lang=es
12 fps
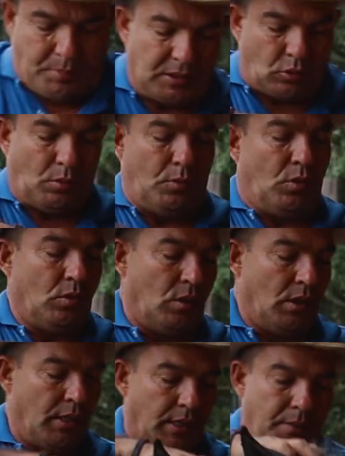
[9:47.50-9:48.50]
pues como
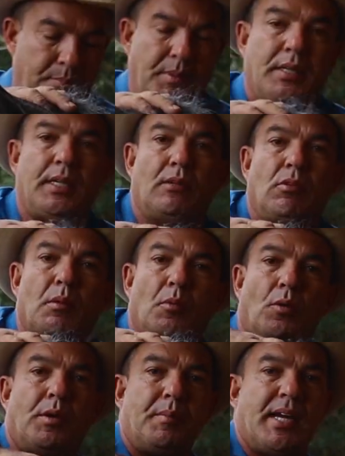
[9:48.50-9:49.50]
impidiendo el
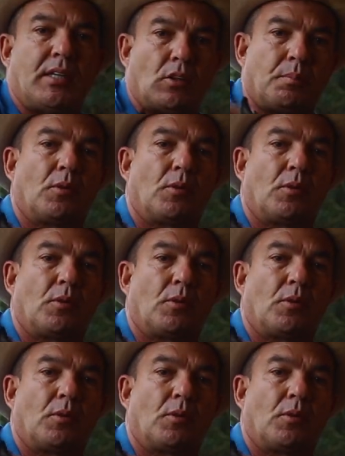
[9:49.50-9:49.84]
movimiento,